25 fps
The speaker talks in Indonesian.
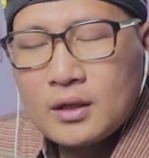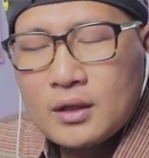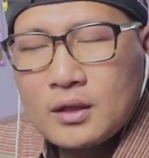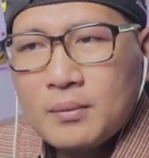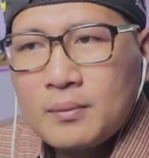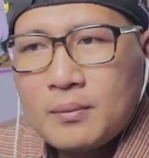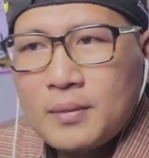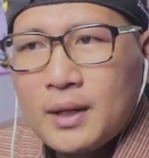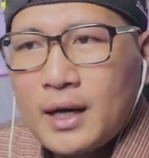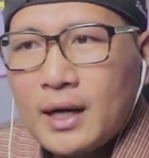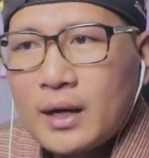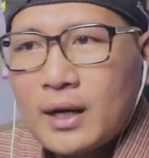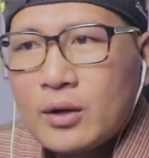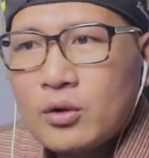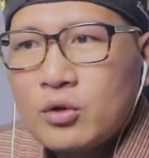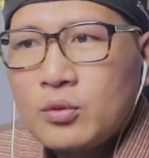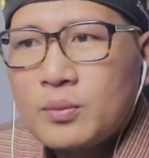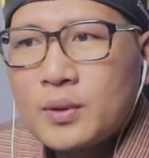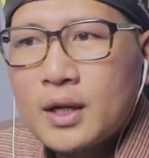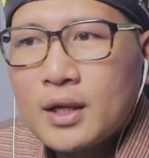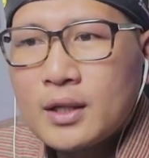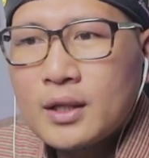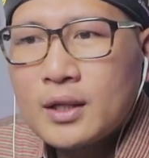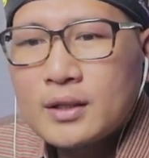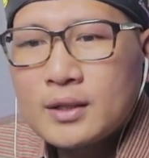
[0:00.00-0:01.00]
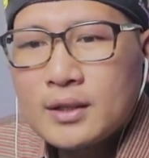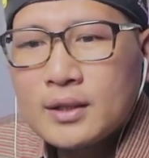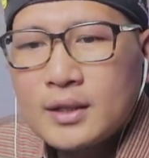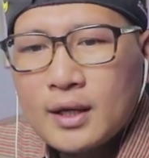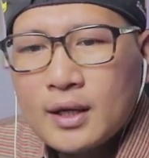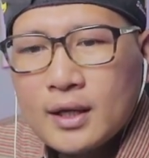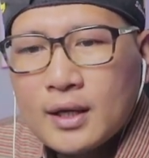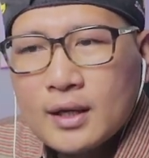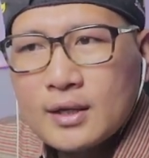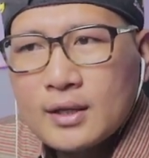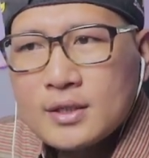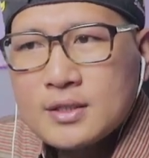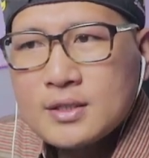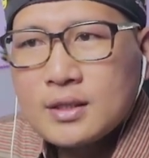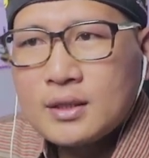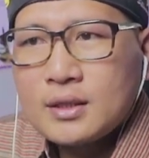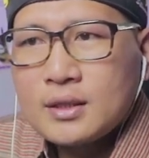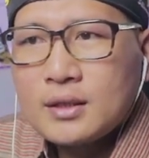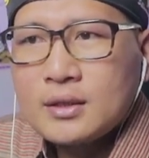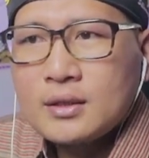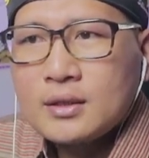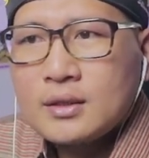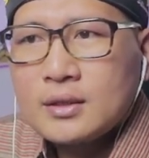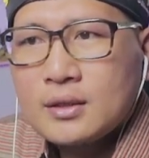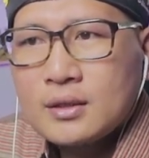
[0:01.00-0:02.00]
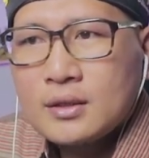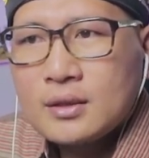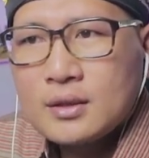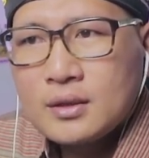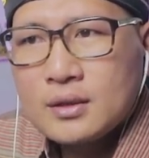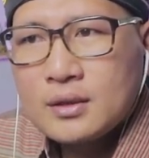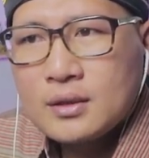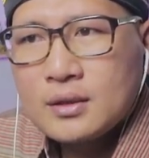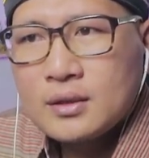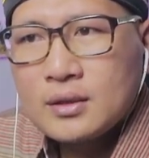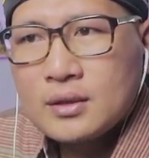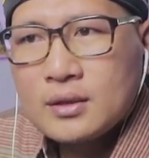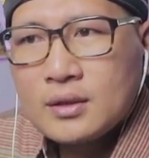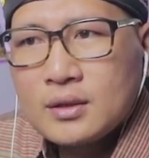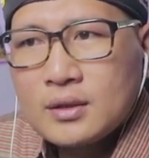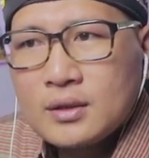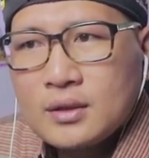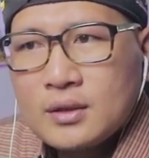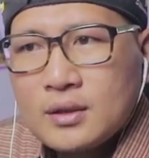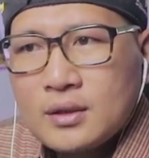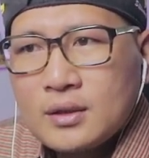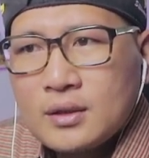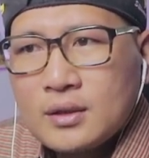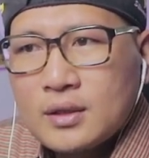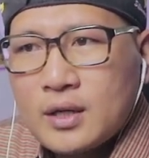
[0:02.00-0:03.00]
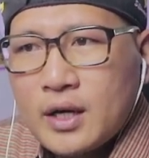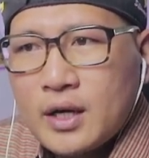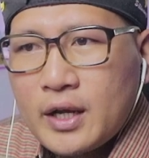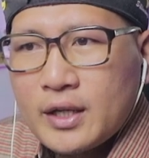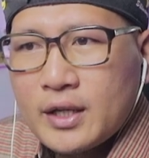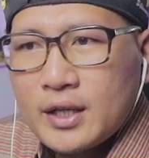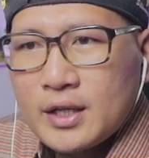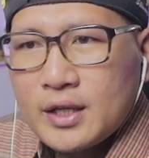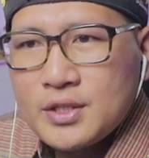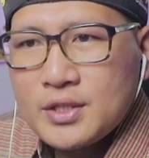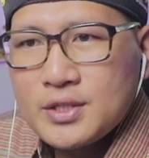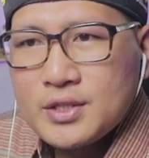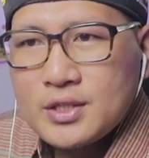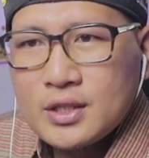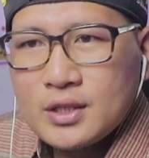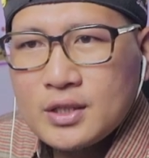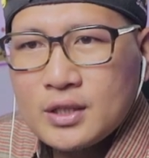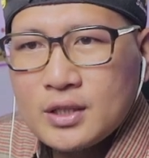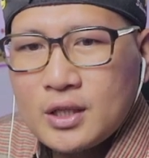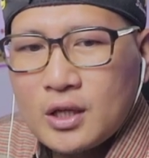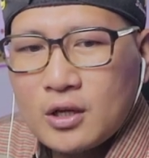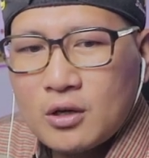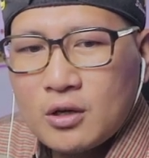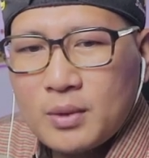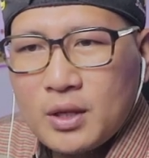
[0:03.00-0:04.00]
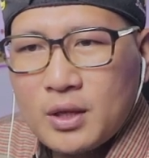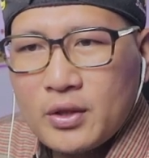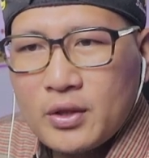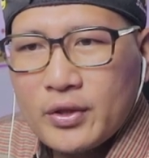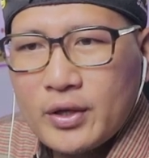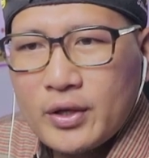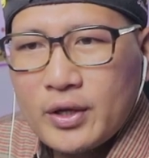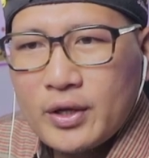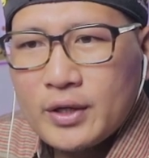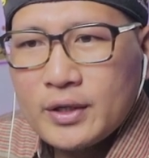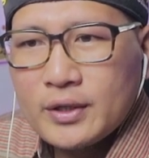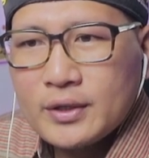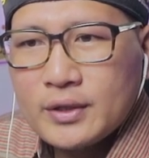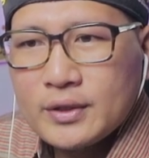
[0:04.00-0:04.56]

baru berarti ya guys ya Raikan Cinta Ramadan